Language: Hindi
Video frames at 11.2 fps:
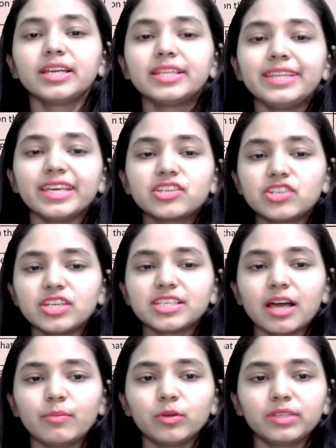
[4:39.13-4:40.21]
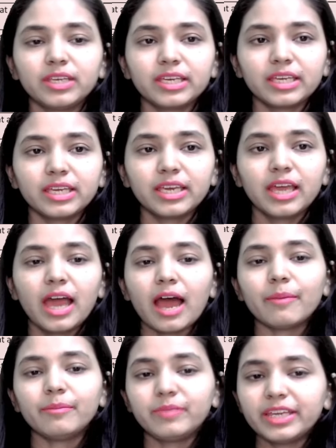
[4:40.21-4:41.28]
नेक्स्ट चीज आप लोग देखेंगे
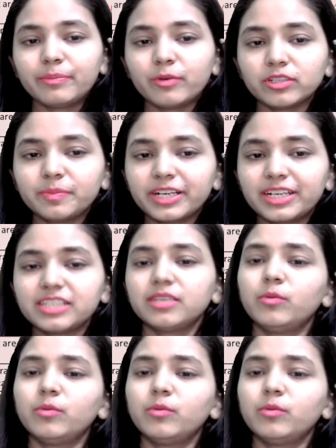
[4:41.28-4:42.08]
अब वही प्रोस्पेक्टस ये